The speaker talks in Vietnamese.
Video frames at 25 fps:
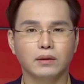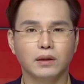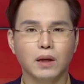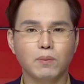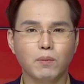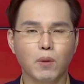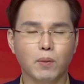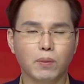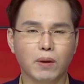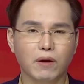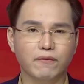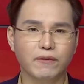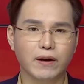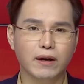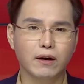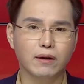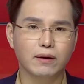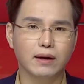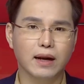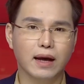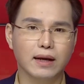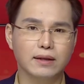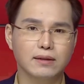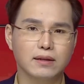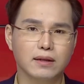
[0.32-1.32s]
Chuyên mục Cà phê
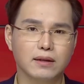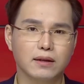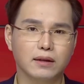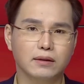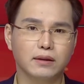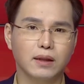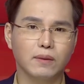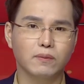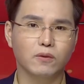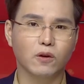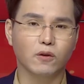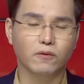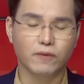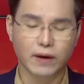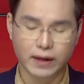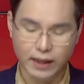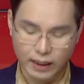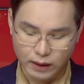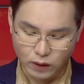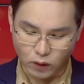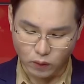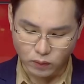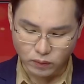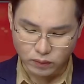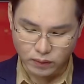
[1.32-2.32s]
Hotline xin được tiếp tục với
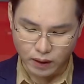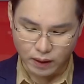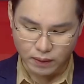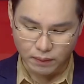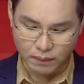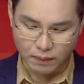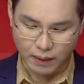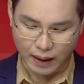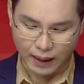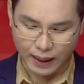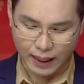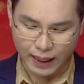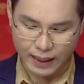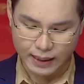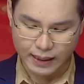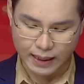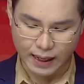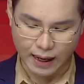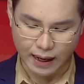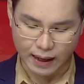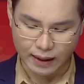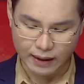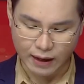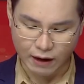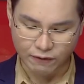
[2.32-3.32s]
các thông tin mà khán
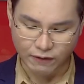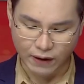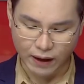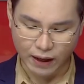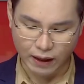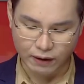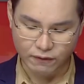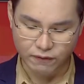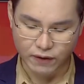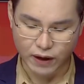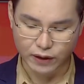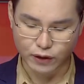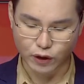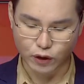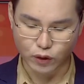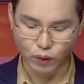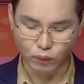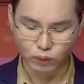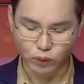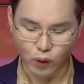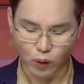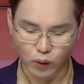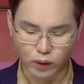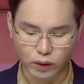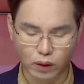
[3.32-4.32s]
giả đã phản ánh về cho
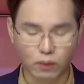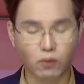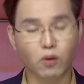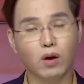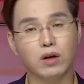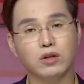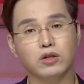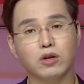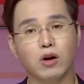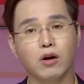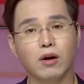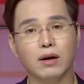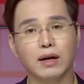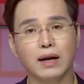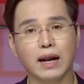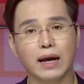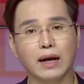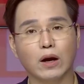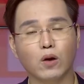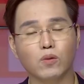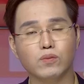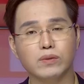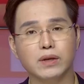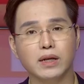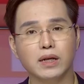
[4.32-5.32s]
chúng tôi thông qua số hotline
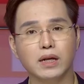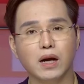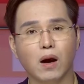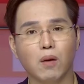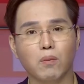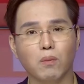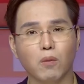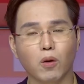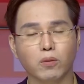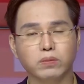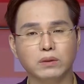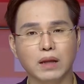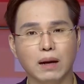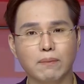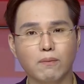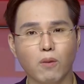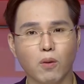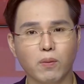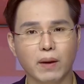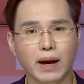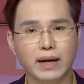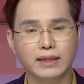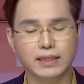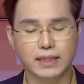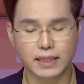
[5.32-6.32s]
090
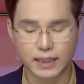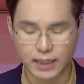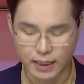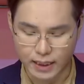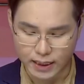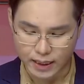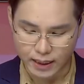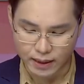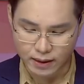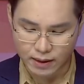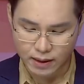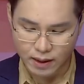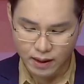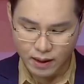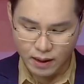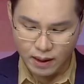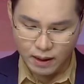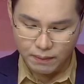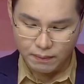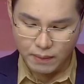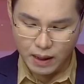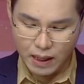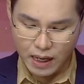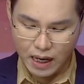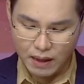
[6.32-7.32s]
1812999.
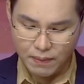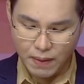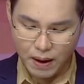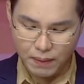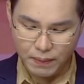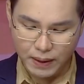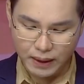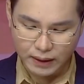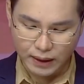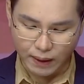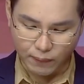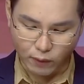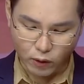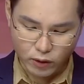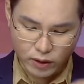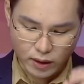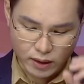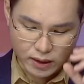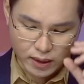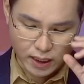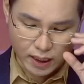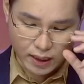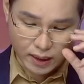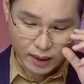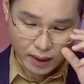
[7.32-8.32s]
Mới đây, ban biên tập của
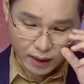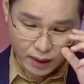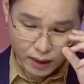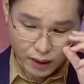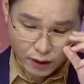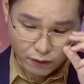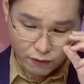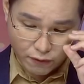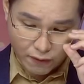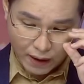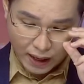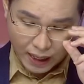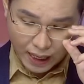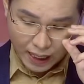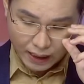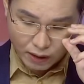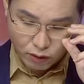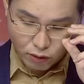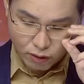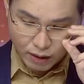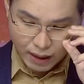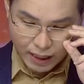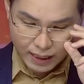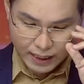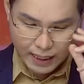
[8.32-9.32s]
chương trình nhận được phản ánh
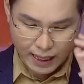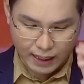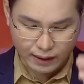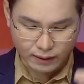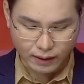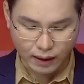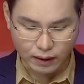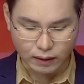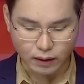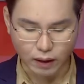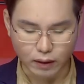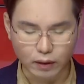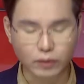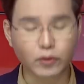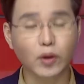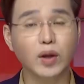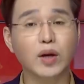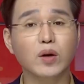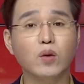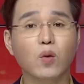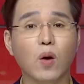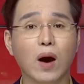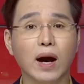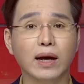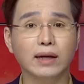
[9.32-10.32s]
của khán giả tại tỉnh
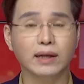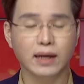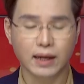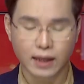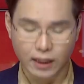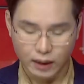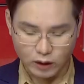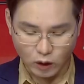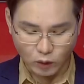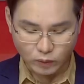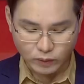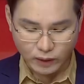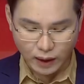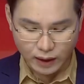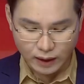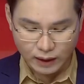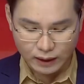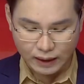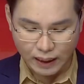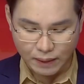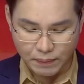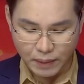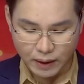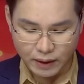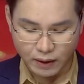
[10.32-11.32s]
Tuyên Quang. Thông tin
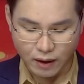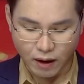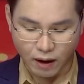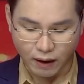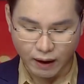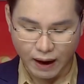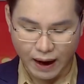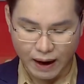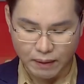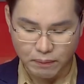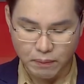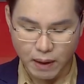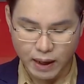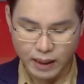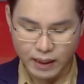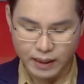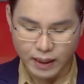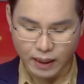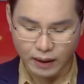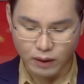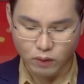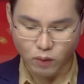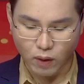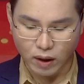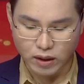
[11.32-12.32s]
tại bến đò ngang bắc
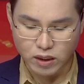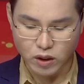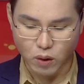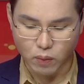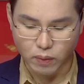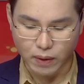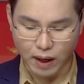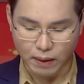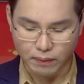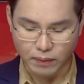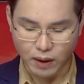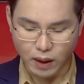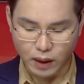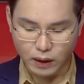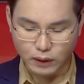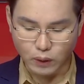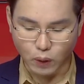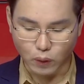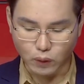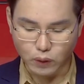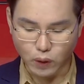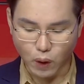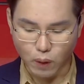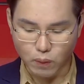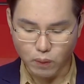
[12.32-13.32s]
danh qua sông Gâm
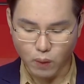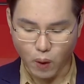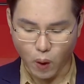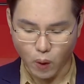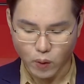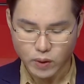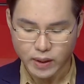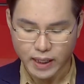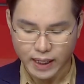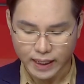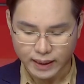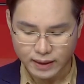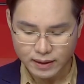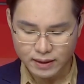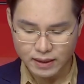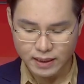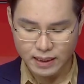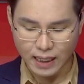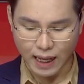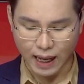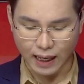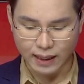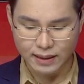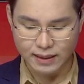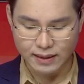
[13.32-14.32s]
thuộc thôn Cổ Diễn,
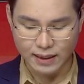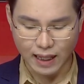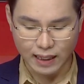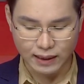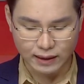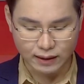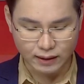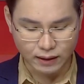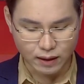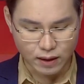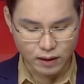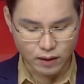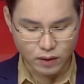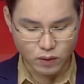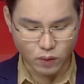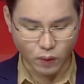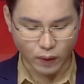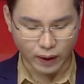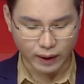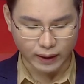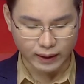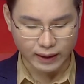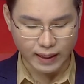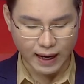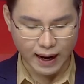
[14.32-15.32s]
xã Thanh Tương,
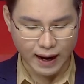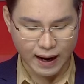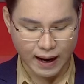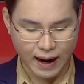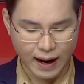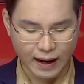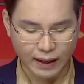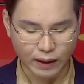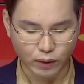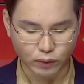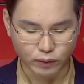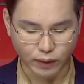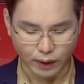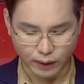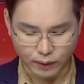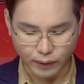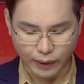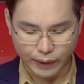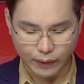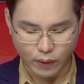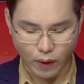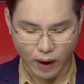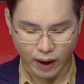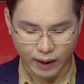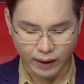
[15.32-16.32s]
huyện Na Hang của tỉnh
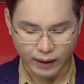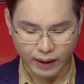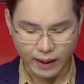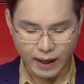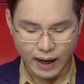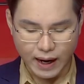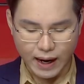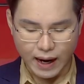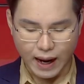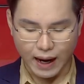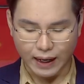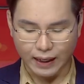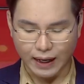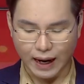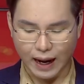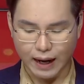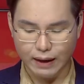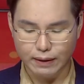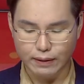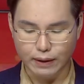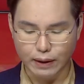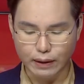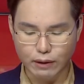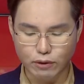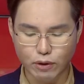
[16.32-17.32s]
Tuyên Quang. Hàng
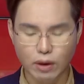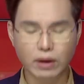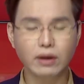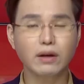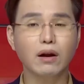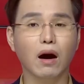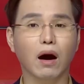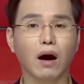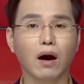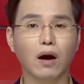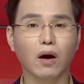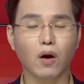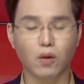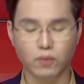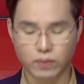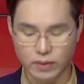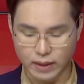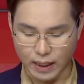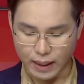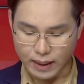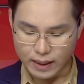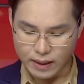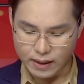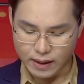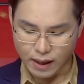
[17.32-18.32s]
ngày, những chuyến đò không
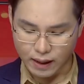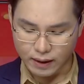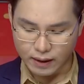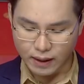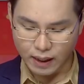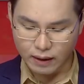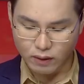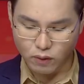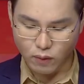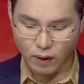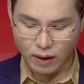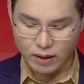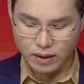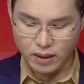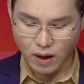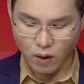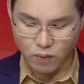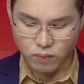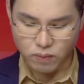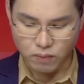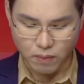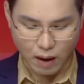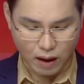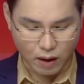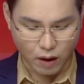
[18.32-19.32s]
chỉ chở khách qua
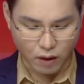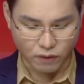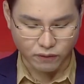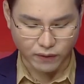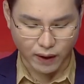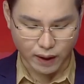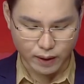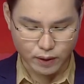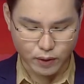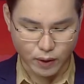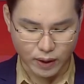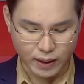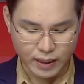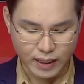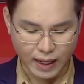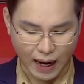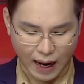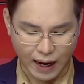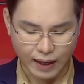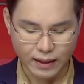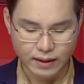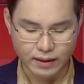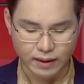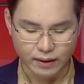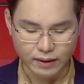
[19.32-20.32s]
sông mà còn vận chuyển
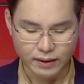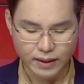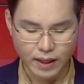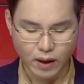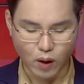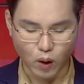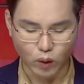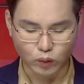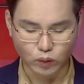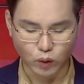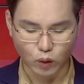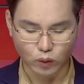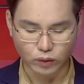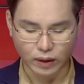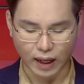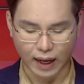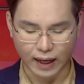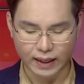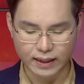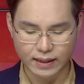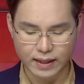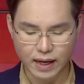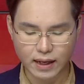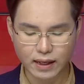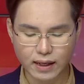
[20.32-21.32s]
cả những chiếc ô tô
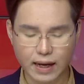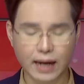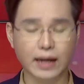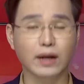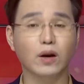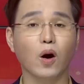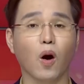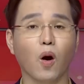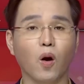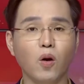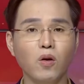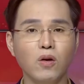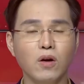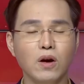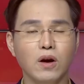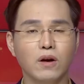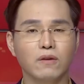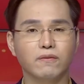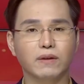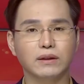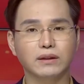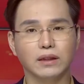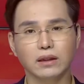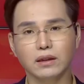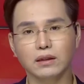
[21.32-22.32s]
tải chất đầy gỗ
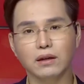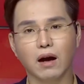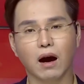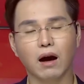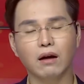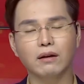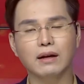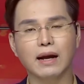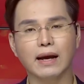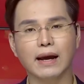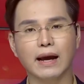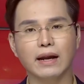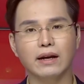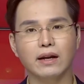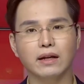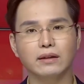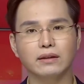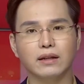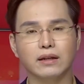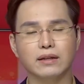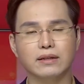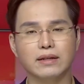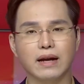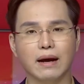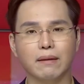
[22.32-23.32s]
và từ đó đã gây nên
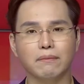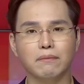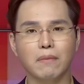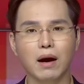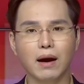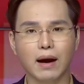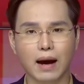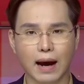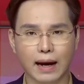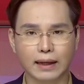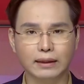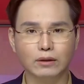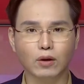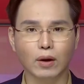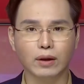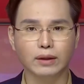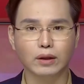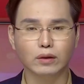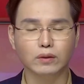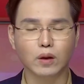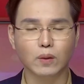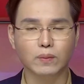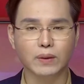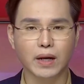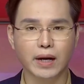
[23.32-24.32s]
tình trạng mất an toàn
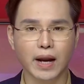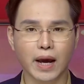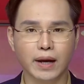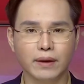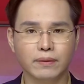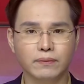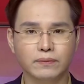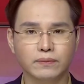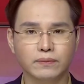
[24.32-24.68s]
giao thông nơi đây.